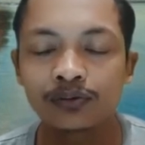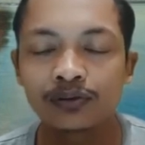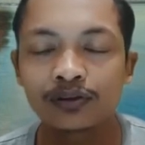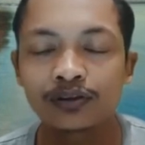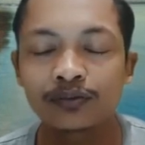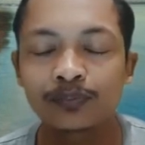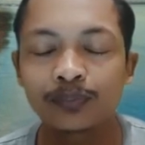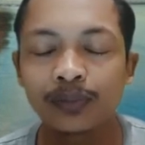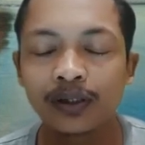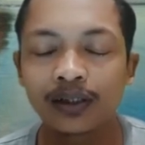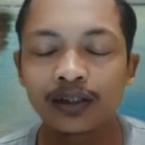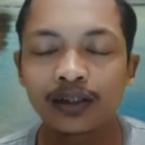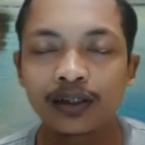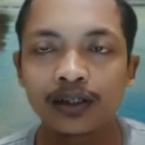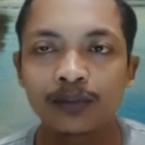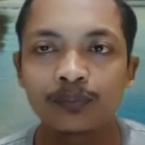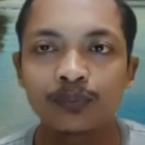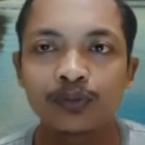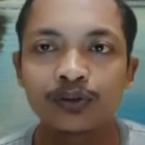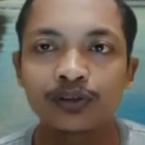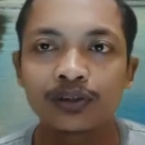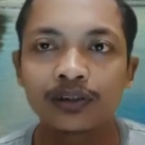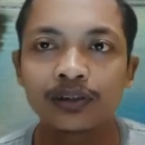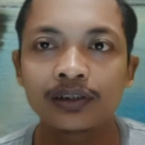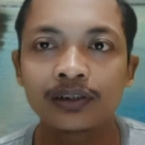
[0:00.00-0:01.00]
sebagai
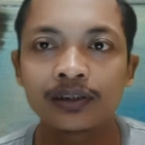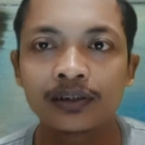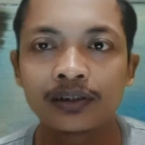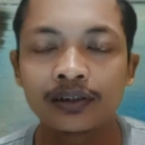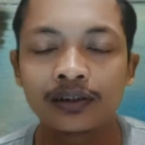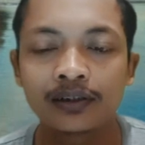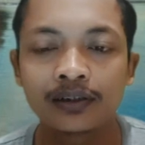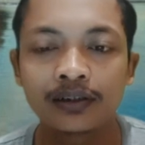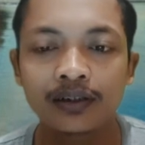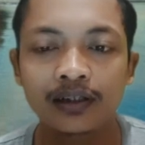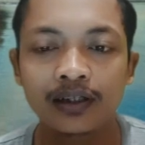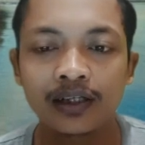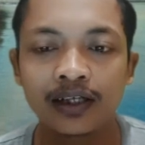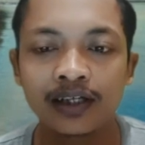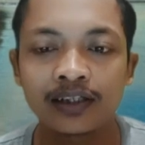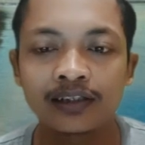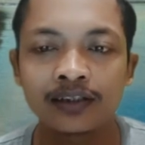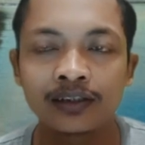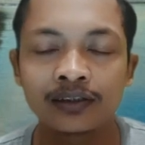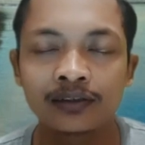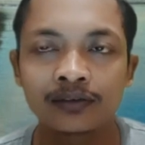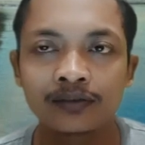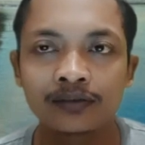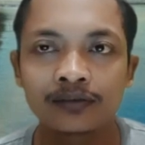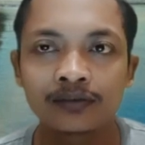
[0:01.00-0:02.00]
mode
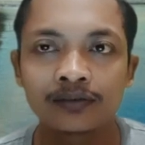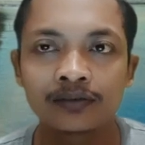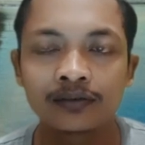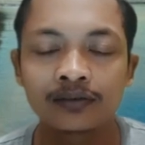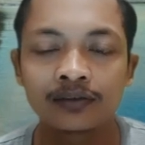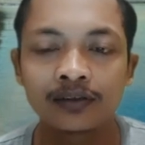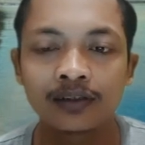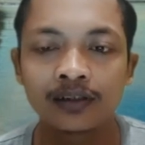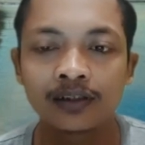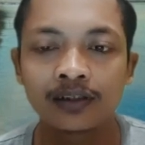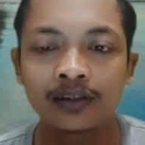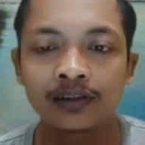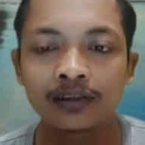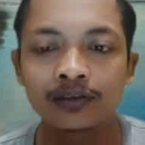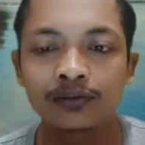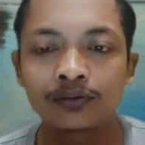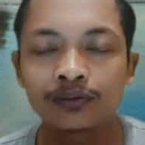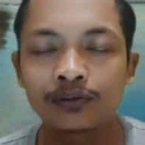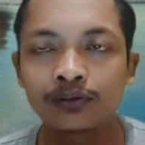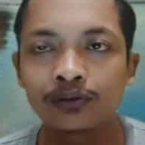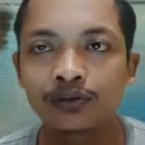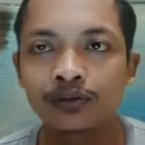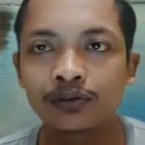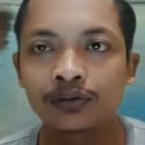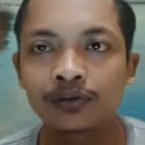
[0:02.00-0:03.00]
klien nah nanti
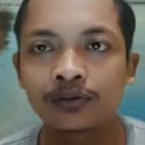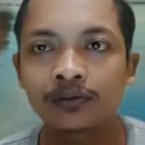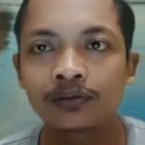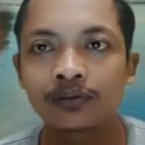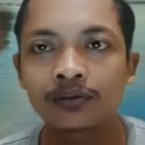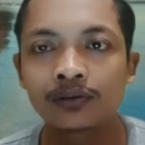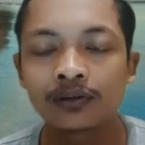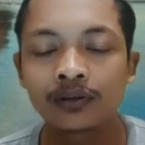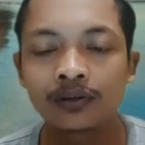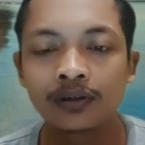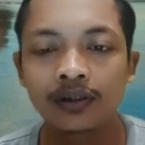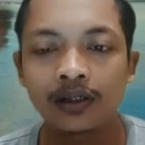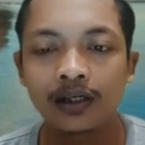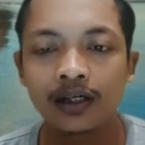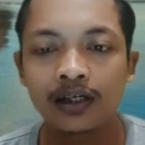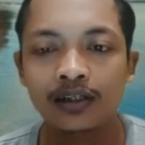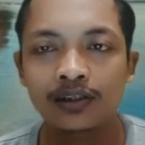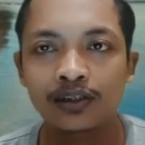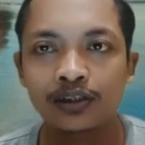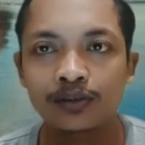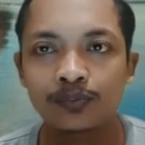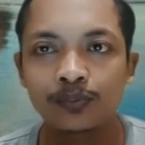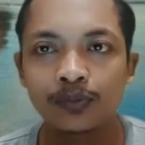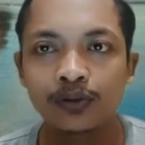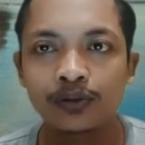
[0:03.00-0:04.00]
untuk
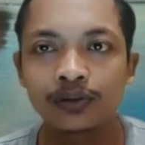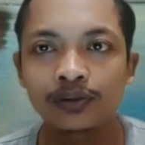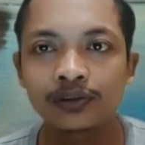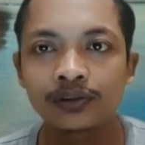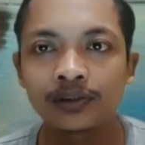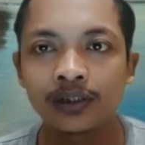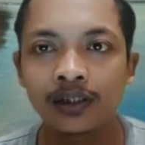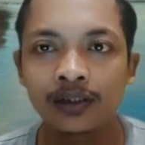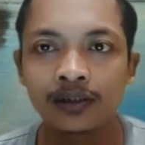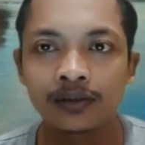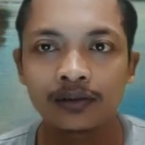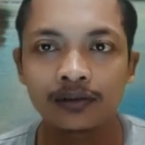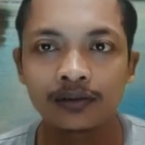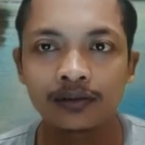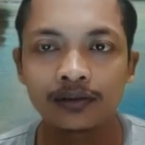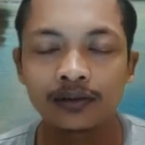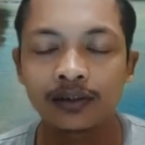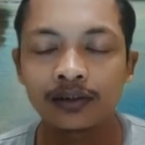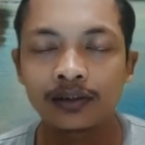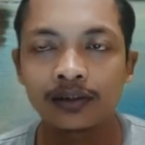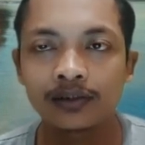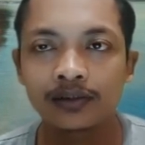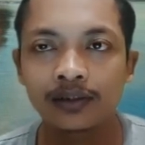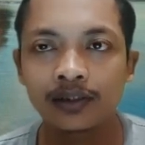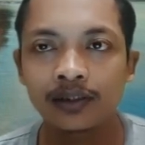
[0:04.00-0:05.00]
akses poinnya
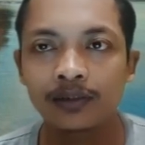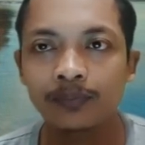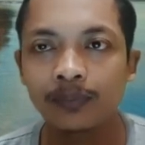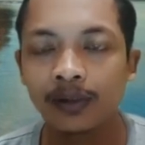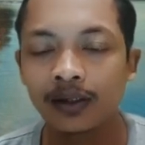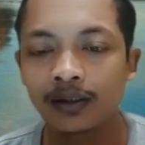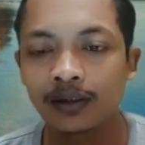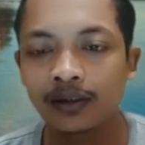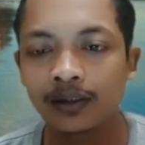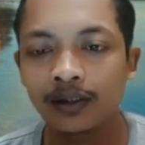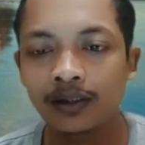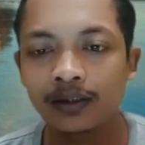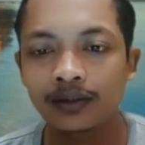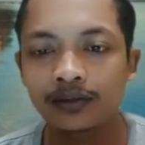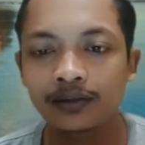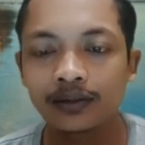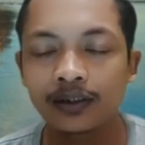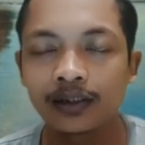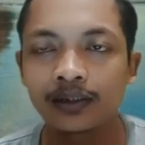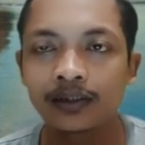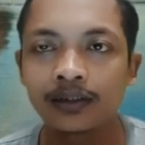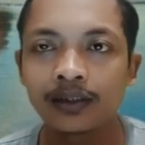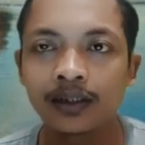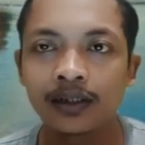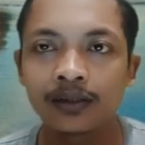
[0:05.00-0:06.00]
nanti saya pakai
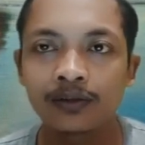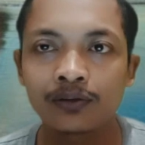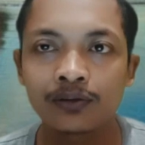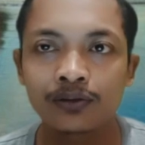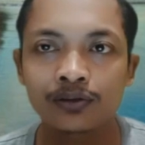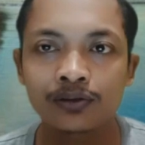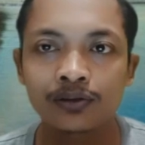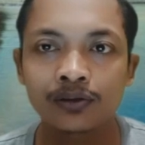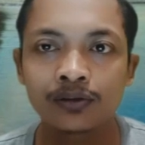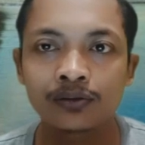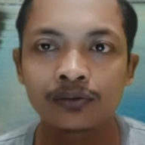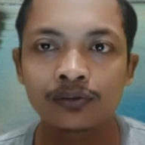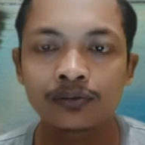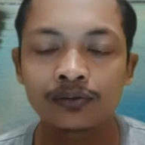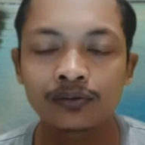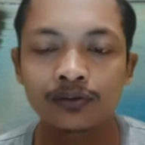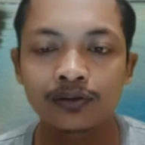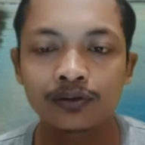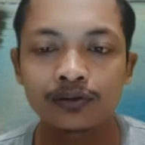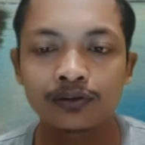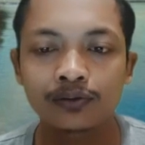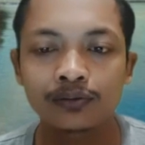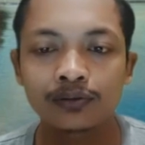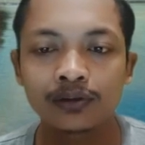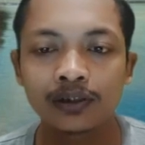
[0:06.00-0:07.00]
tenda
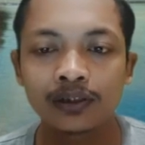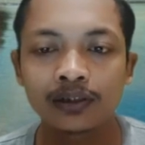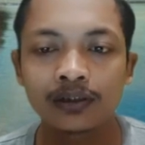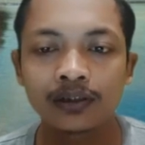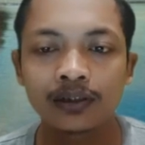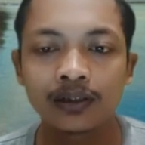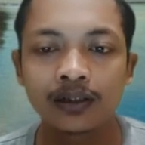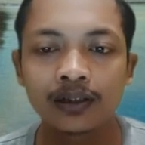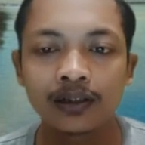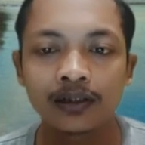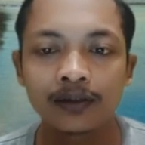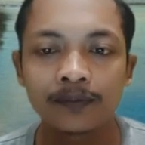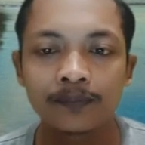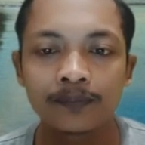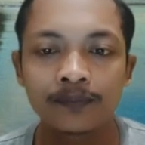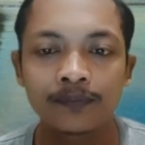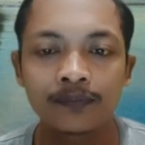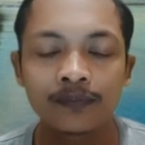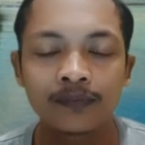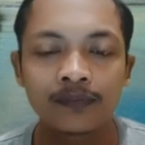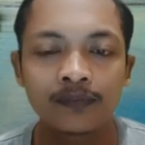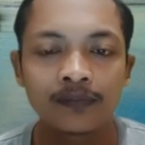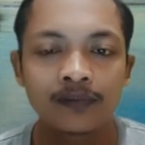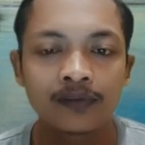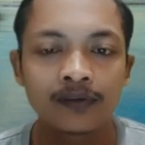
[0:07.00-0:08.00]

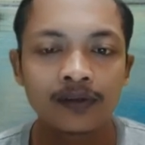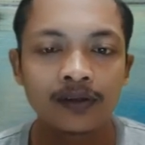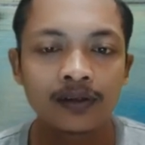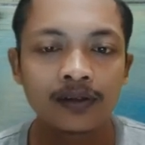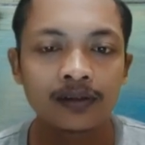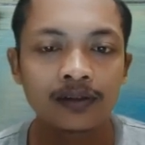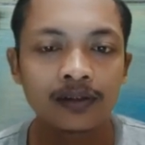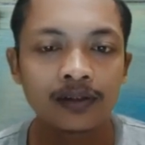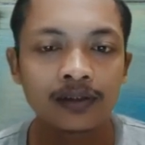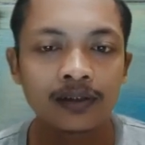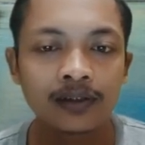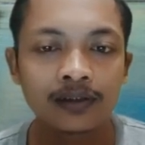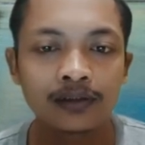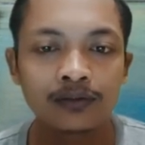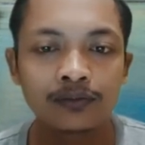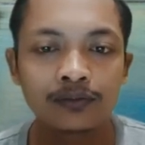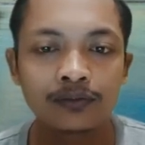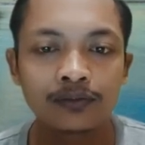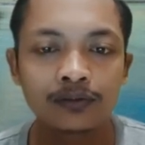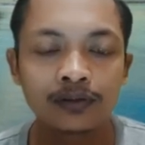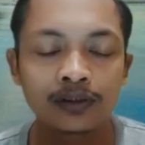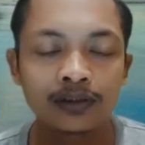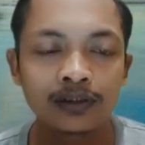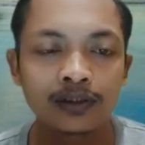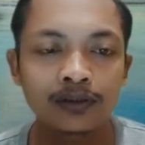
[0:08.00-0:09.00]
003 jadi nanti
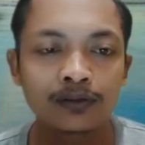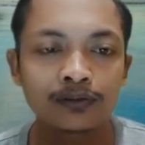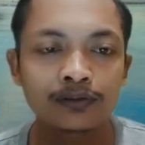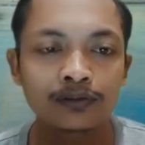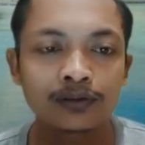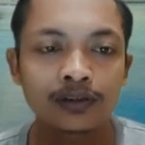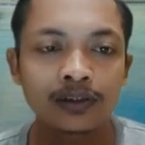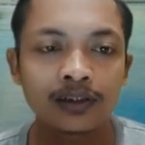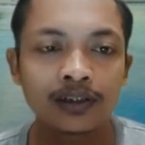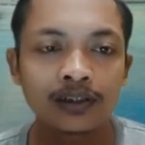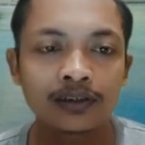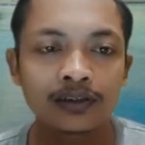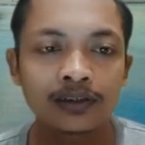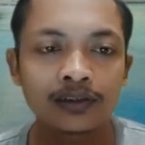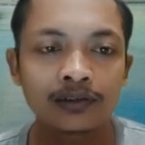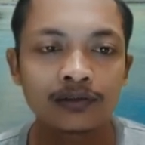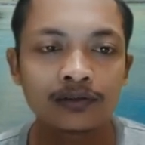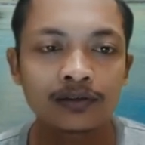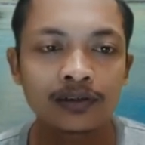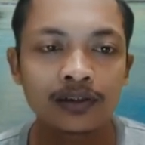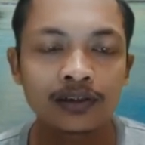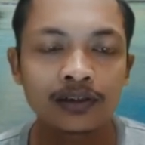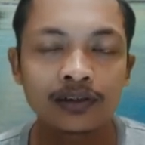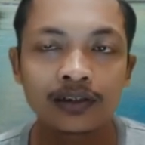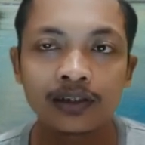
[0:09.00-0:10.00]
untuk tenda 003-nya itu
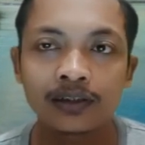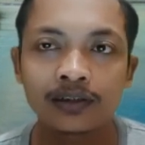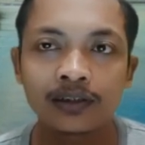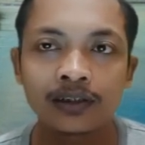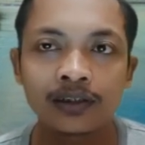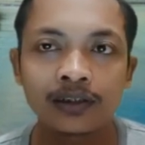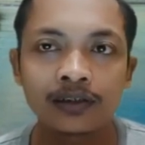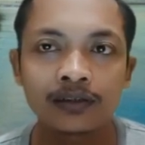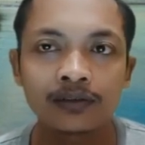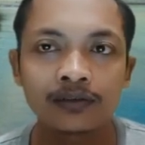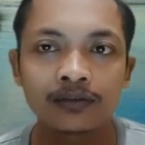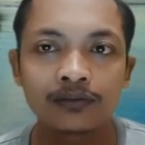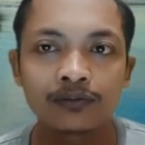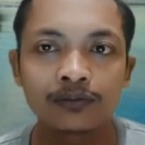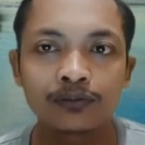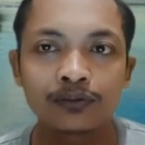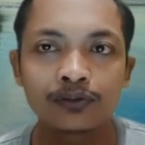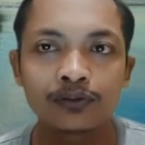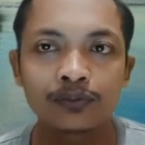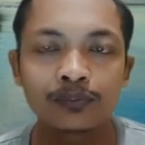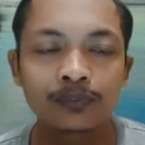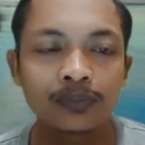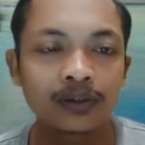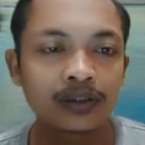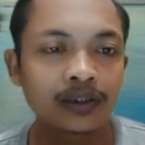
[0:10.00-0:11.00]
saya setting
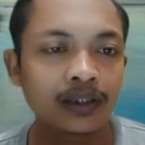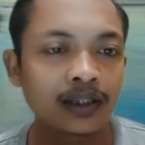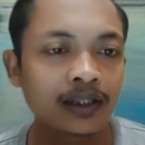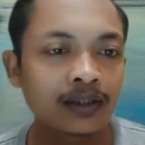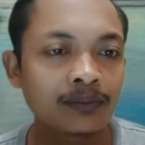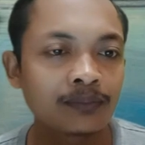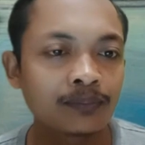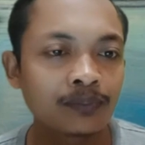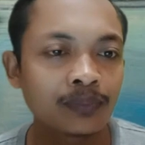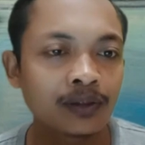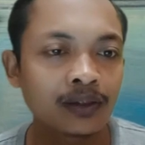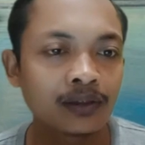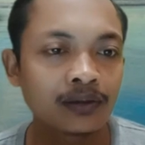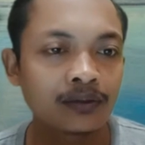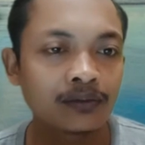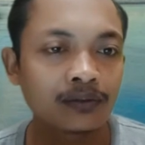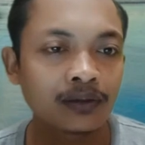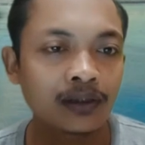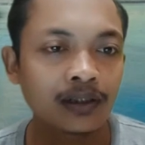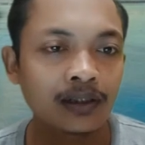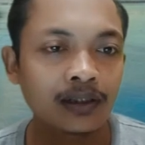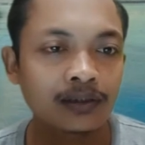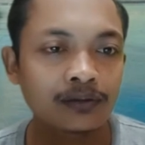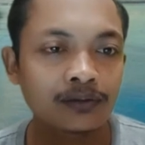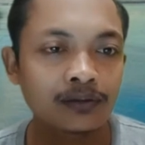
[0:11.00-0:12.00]
untuk PTMP
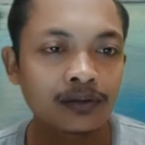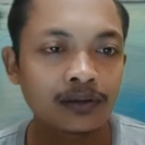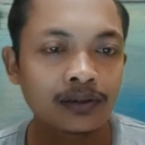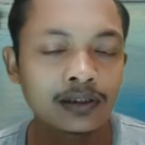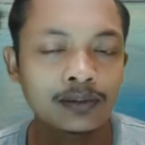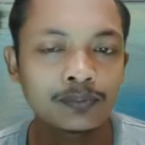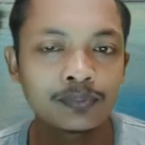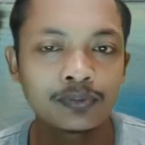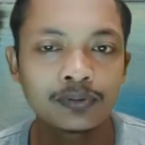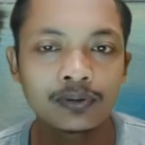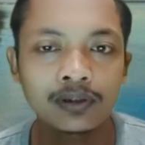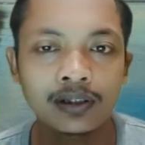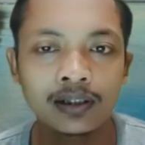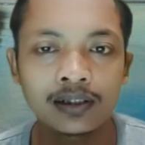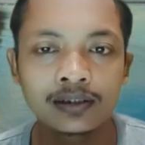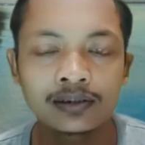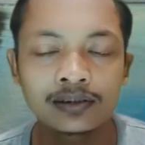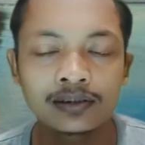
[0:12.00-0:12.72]
oke langsung kita buka